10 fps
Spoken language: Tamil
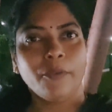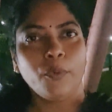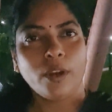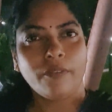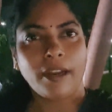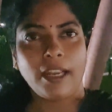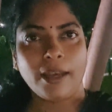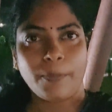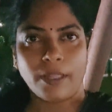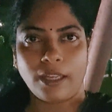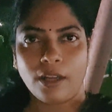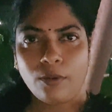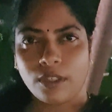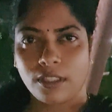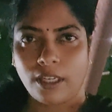ஊருக்கு வெளியே பார்த்திங்கன்னா
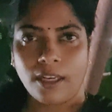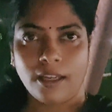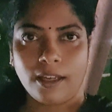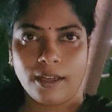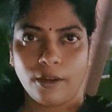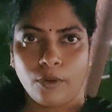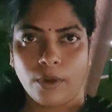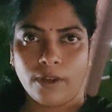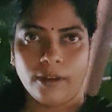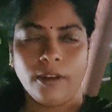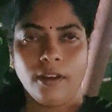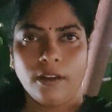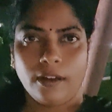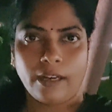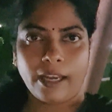ஒரு சின்ன ஒரு
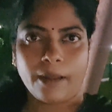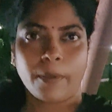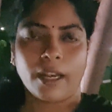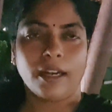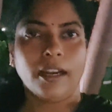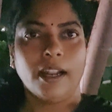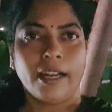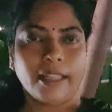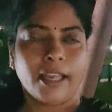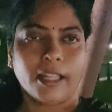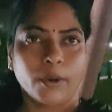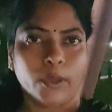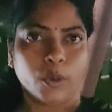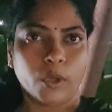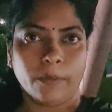நிறைய மரங்கள்லாம் அடர்த்தி அந்த ஒரு
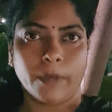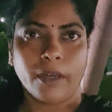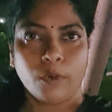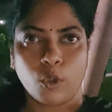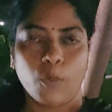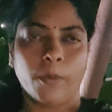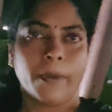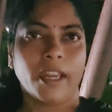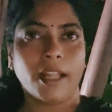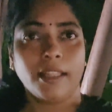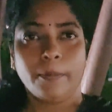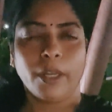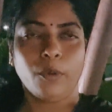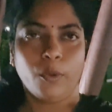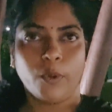தோட்டம் மாதிரி ஒரு தோப்பு மாதிரி அந்த
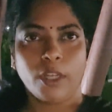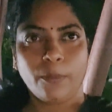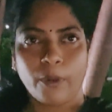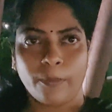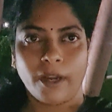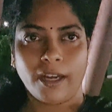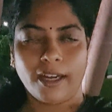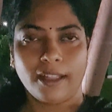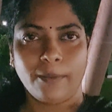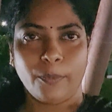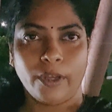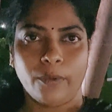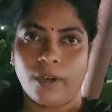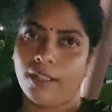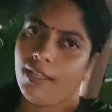மாதிரி ஒரு ஒதுக்குப்புறமான இடத்துல போய்
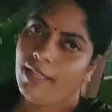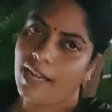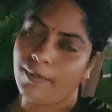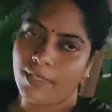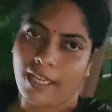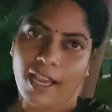உட்காந்து தியானம் செய்ய